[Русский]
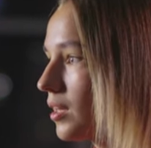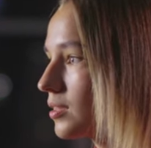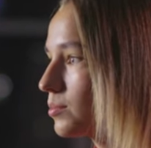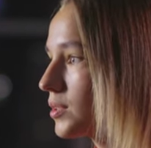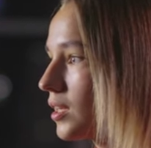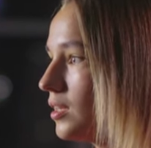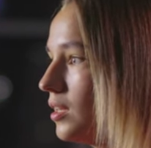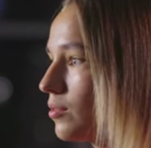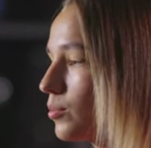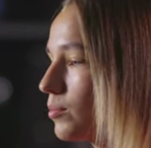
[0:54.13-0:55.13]
нас
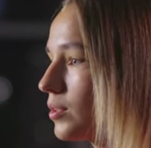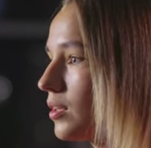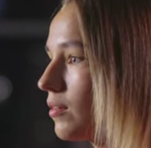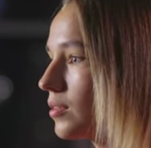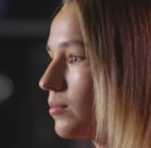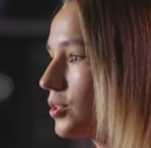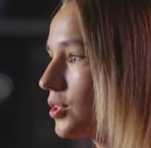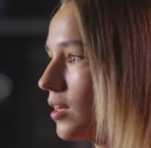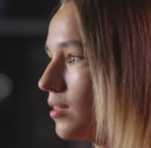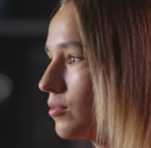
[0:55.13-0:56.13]
посадили, у меня была давняя
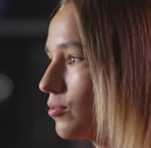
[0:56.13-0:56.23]
мечта